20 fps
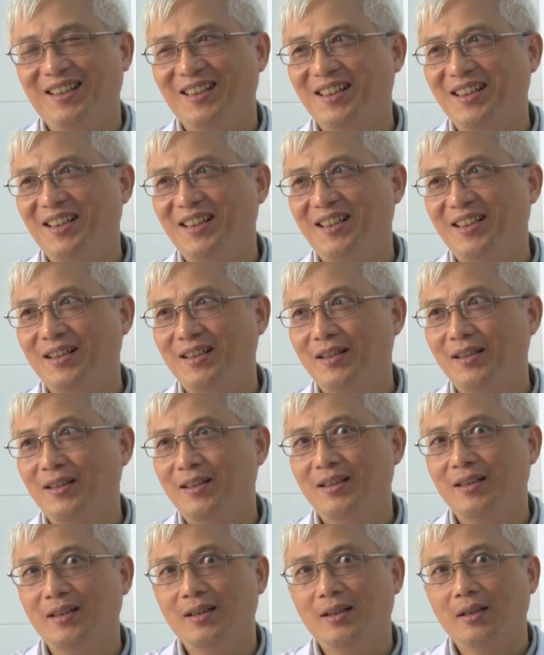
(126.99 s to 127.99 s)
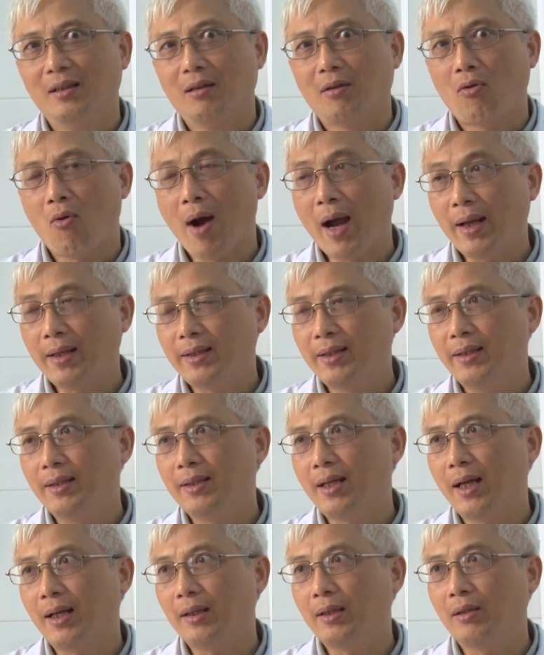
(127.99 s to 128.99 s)
Thì ngoài chì
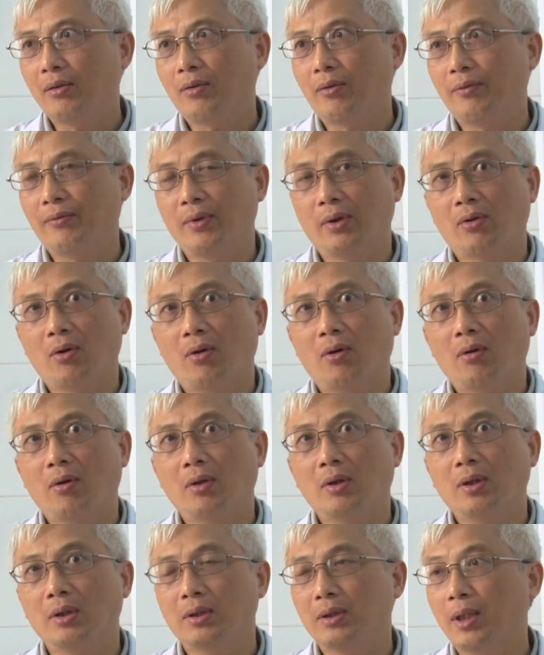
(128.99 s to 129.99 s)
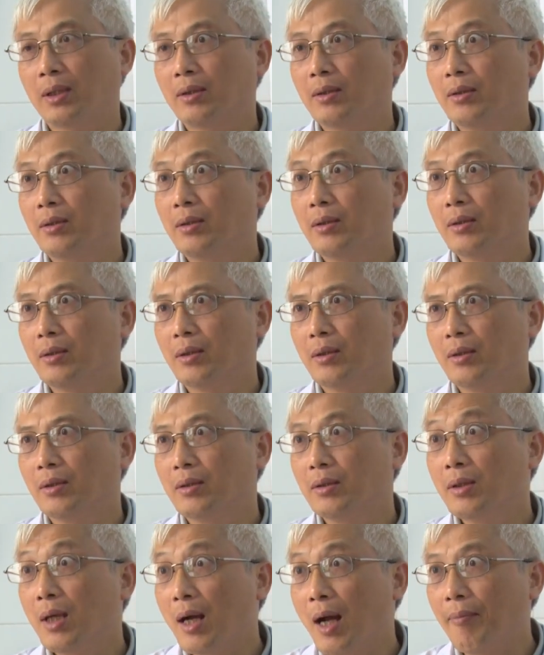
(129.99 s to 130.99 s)
ra thì còn phải có chất
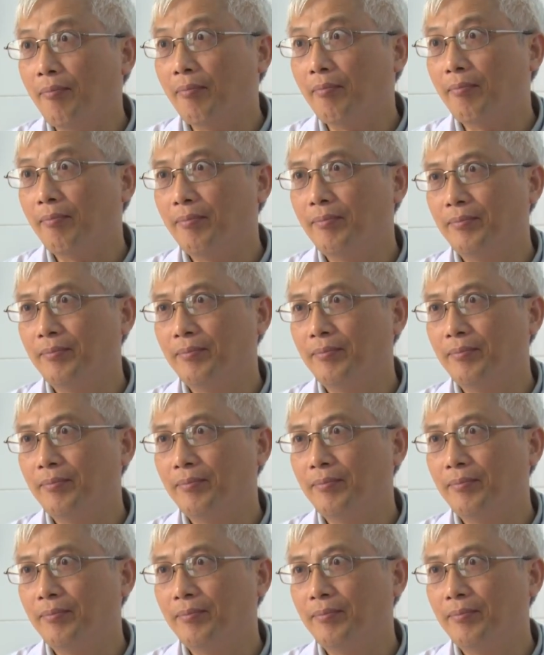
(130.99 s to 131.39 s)
dưỡng ẩm.